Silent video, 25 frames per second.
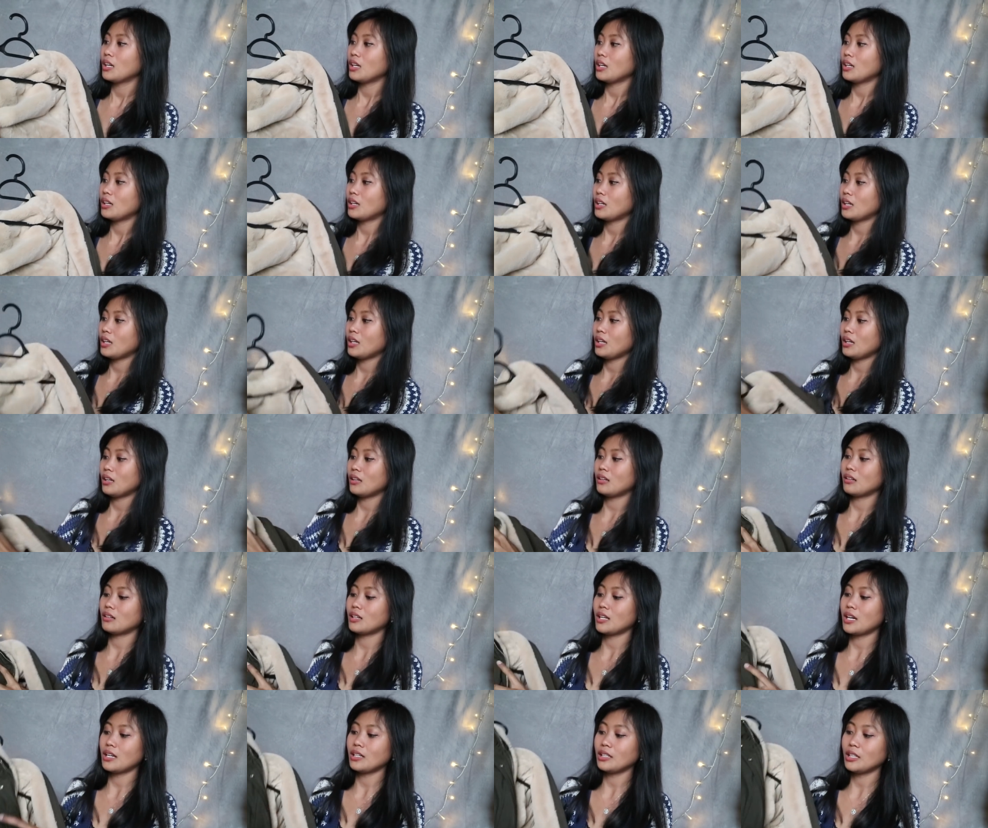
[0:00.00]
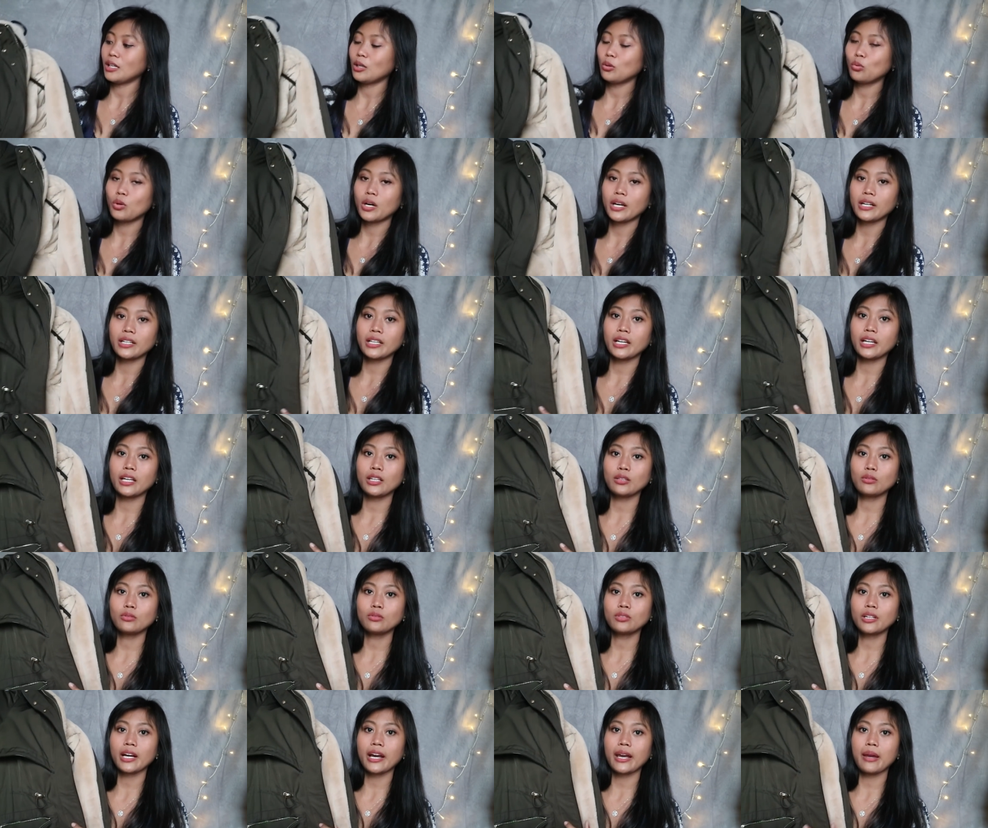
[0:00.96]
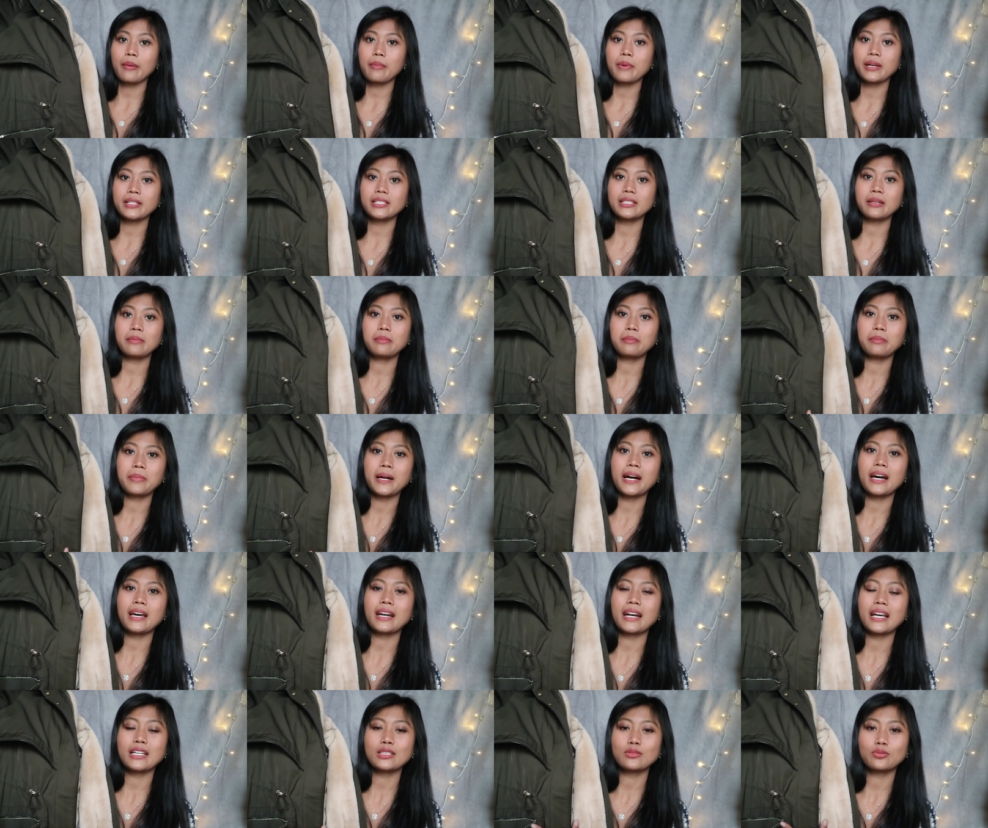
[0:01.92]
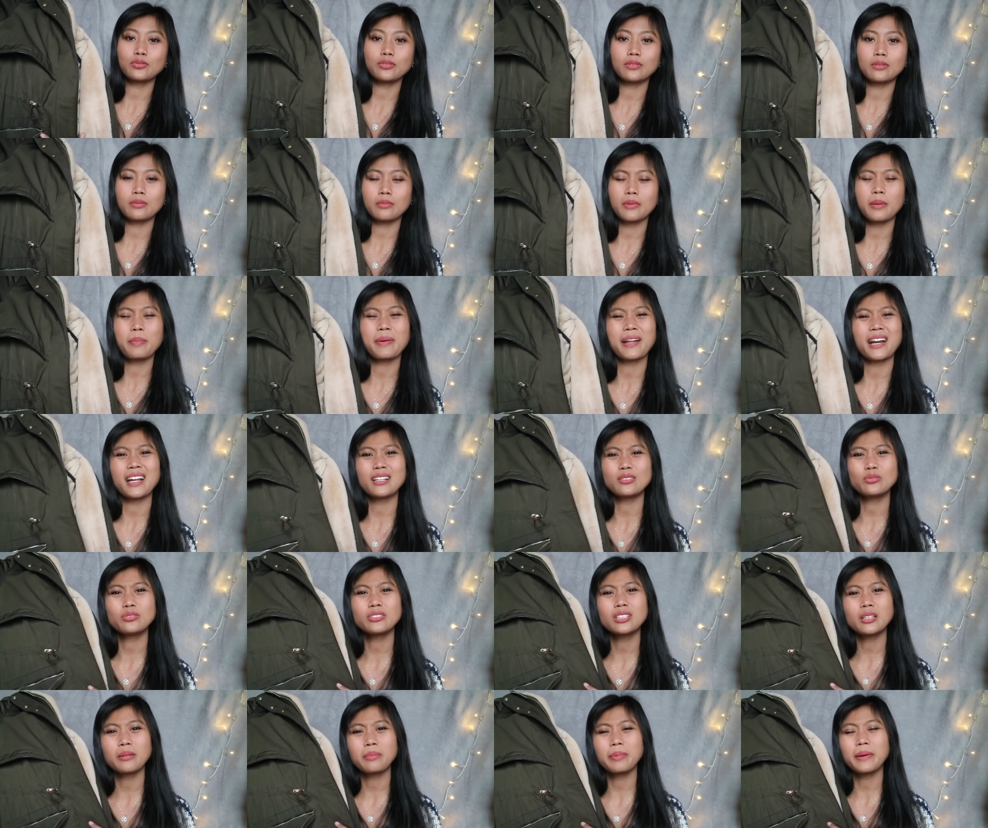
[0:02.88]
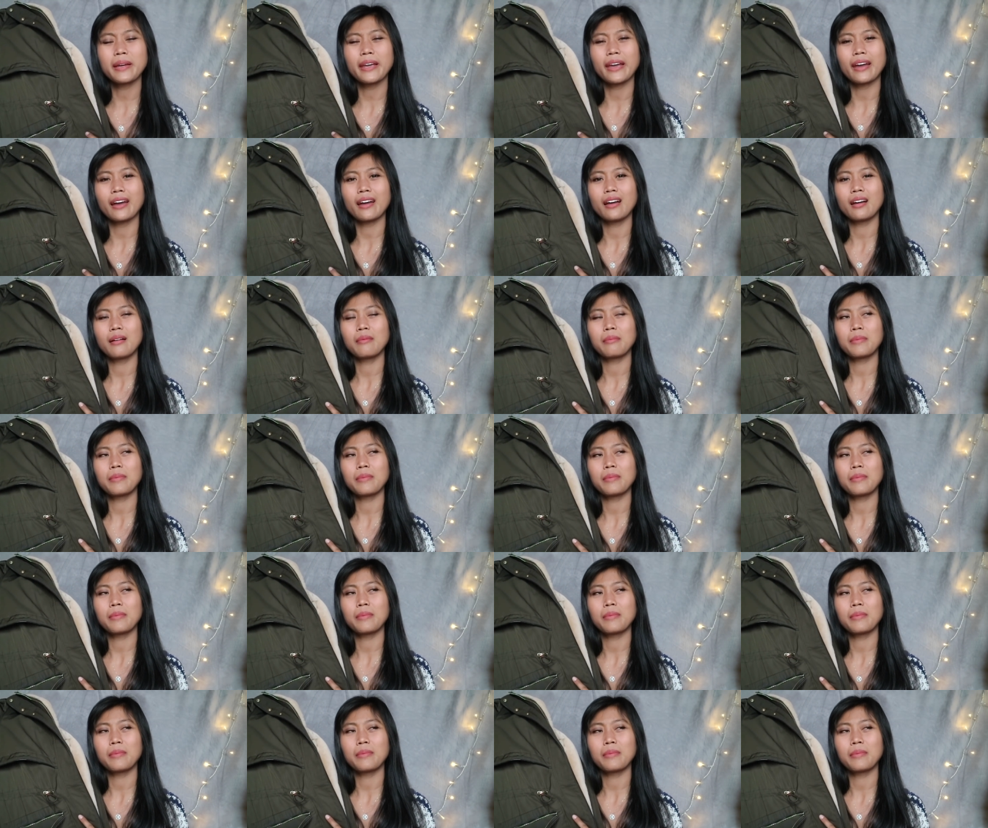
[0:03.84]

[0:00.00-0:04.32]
ini dan di luarnya gitu kayak macam parasut parasut apa ya